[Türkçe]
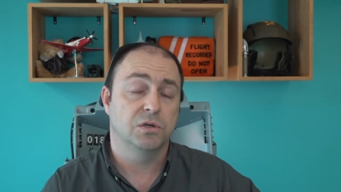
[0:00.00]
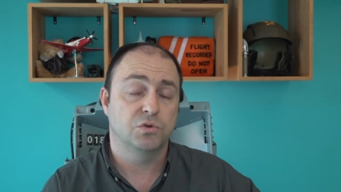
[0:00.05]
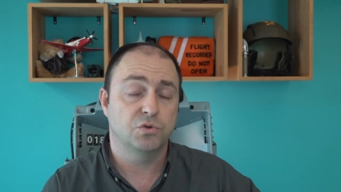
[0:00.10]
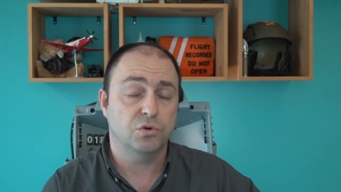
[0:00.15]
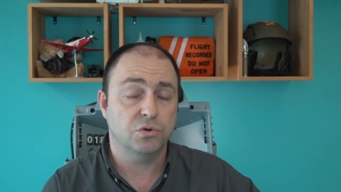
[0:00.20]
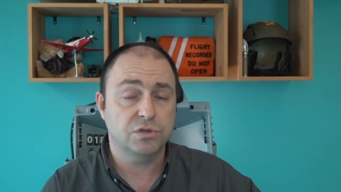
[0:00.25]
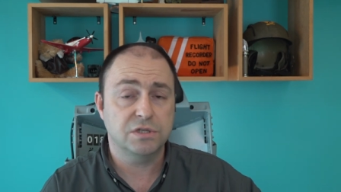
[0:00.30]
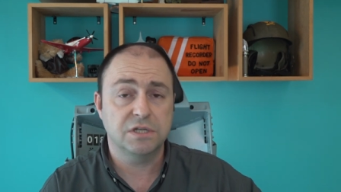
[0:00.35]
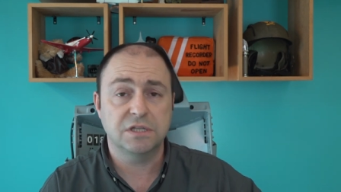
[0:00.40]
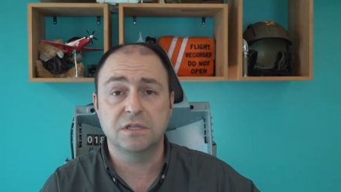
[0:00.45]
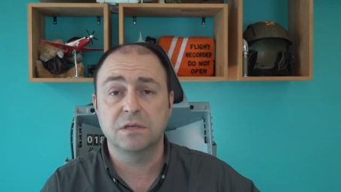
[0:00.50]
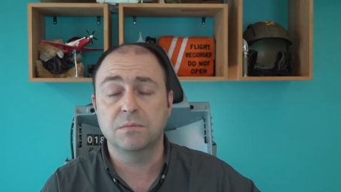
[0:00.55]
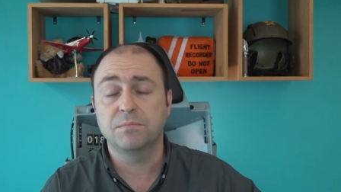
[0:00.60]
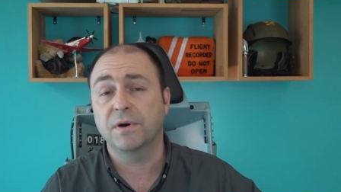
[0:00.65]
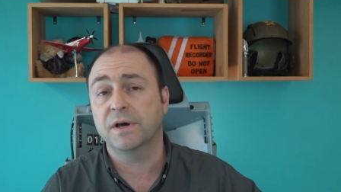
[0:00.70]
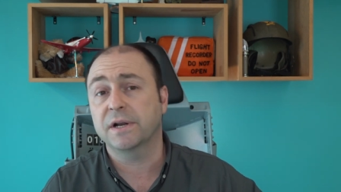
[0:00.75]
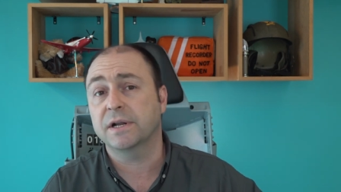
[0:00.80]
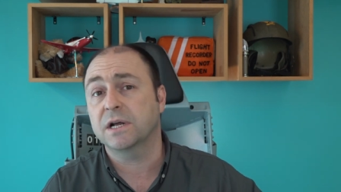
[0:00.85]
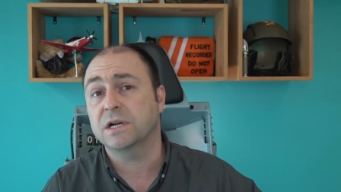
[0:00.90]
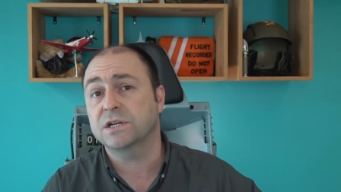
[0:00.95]
çok ciddi
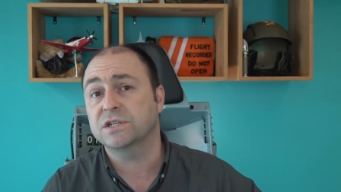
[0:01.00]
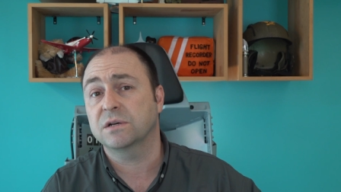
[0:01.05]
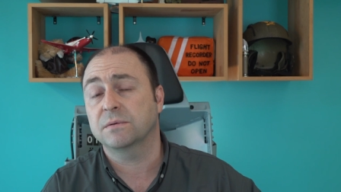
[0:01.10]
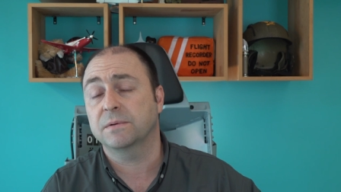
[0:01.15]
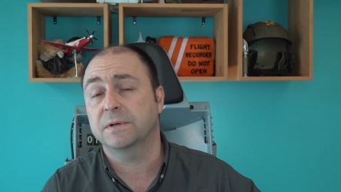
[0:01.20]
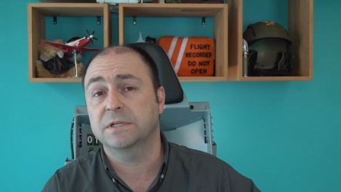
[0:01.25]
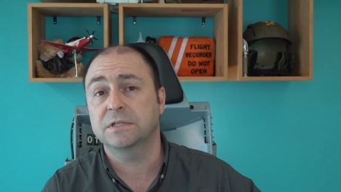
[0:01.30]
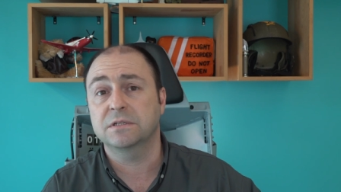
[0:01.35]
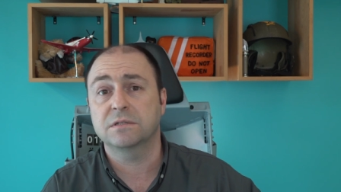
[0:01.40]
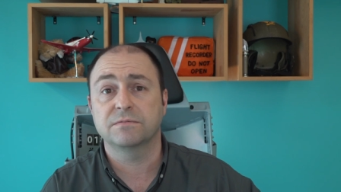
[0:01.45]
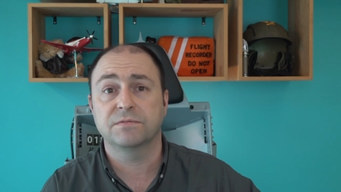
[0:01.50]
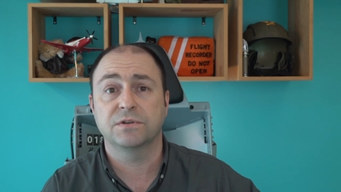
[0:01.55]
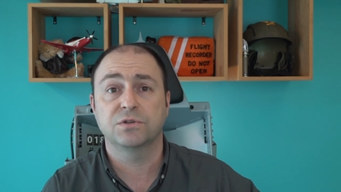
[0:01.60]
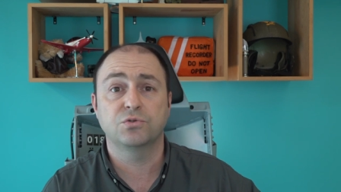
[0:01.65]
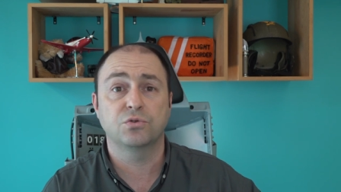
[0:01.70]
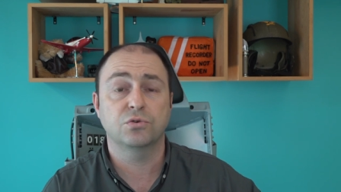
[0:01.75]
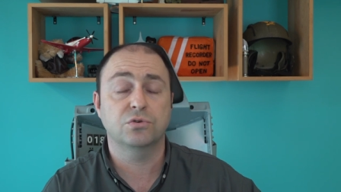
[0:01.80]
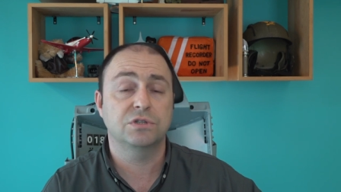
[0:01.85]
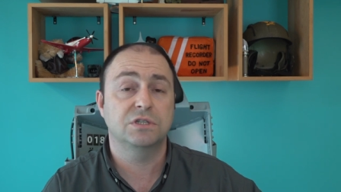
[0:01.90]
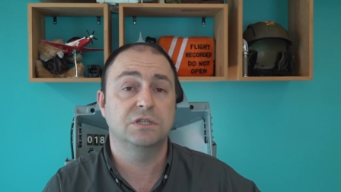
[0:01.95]
para harcamanız ve
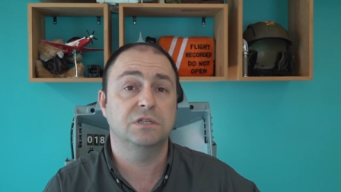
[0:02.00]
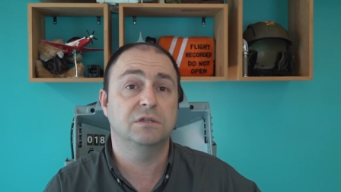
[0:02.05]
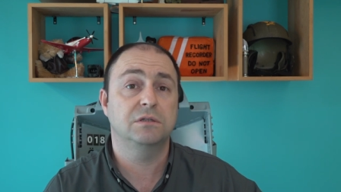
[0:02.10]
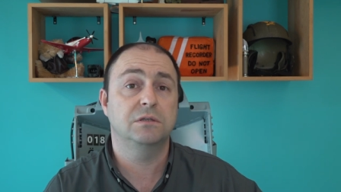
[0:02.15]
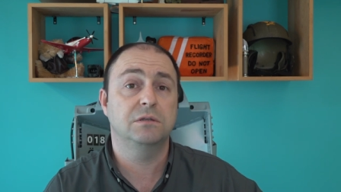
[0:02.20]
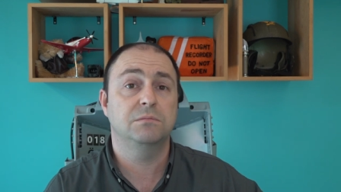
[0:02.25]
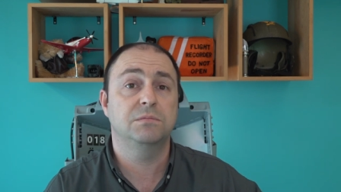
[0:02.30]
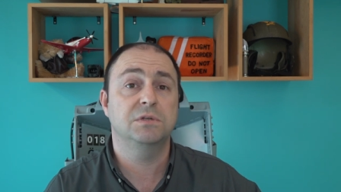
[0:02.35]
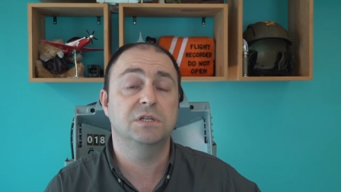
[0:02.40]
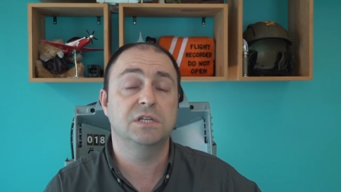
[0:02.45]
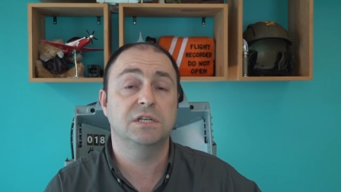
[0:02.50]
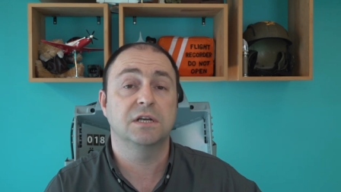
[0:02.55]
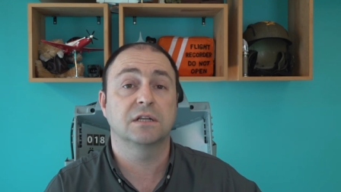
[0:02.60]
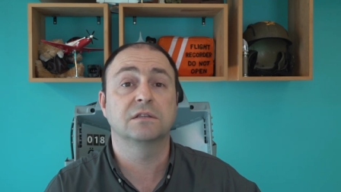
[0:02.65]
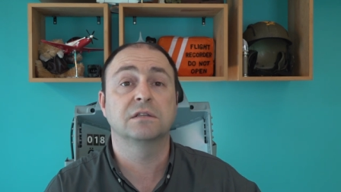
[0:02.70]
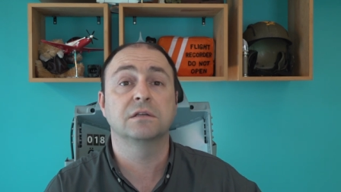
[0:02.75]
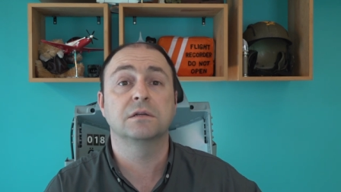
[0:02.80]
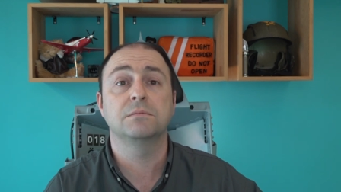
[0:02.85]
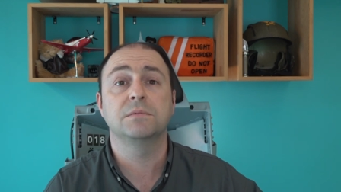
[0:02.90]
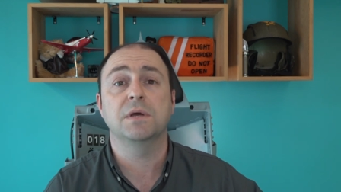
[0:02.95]
çok ciddi bir
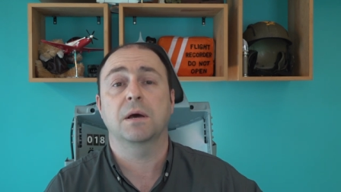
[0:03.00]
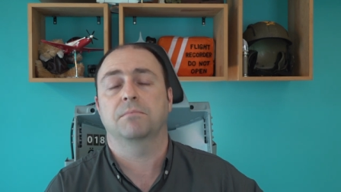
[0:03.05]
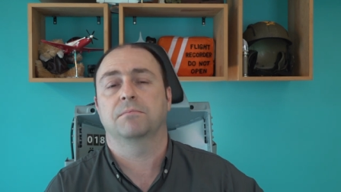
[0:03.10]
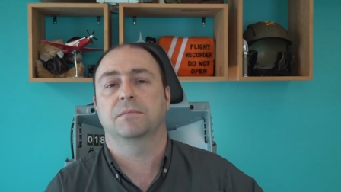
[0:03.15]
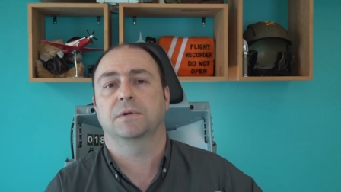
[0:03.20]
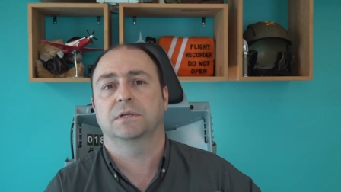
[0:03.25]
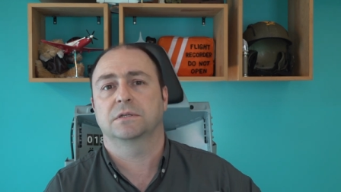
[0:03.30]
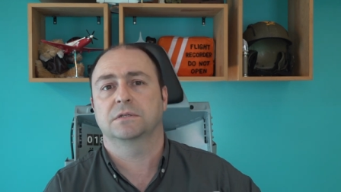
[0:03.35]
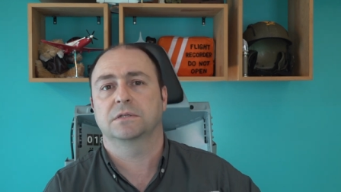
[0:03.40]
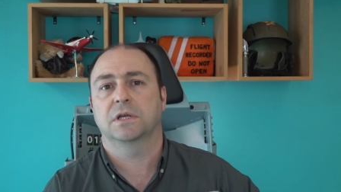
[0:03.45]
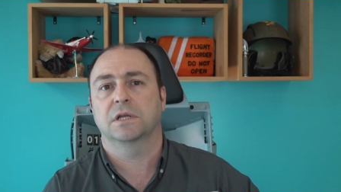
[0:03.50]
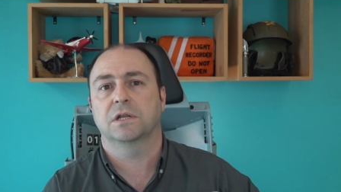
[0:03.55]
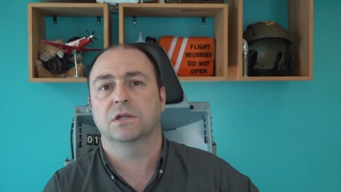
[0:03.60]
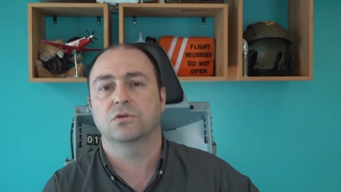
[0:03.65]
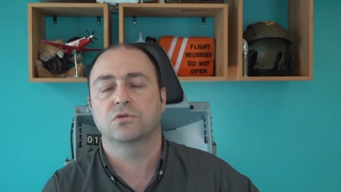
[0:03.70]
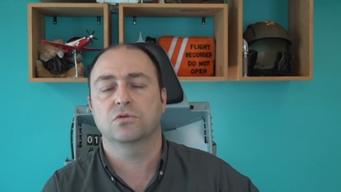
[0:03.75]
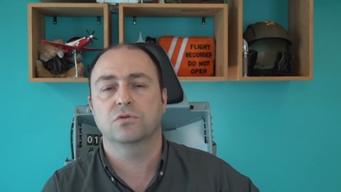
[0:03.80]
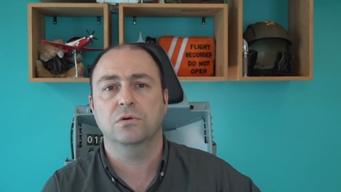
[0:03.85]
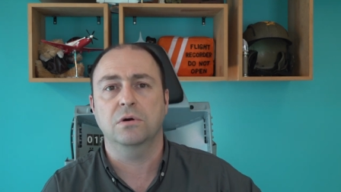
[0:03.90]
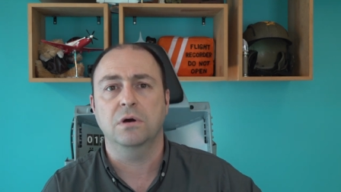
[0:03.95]
yatırım yapmanız
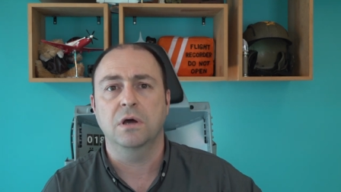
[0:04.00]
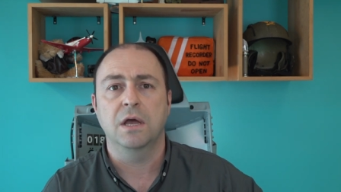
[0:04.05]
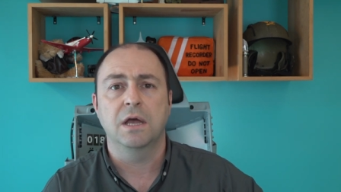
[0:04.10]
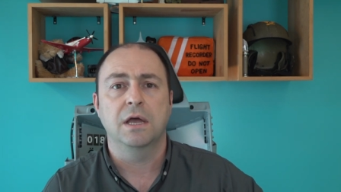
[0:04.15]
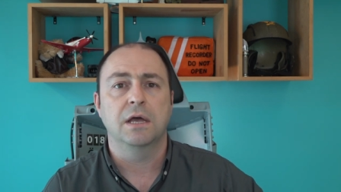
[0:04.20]
gerekiyor.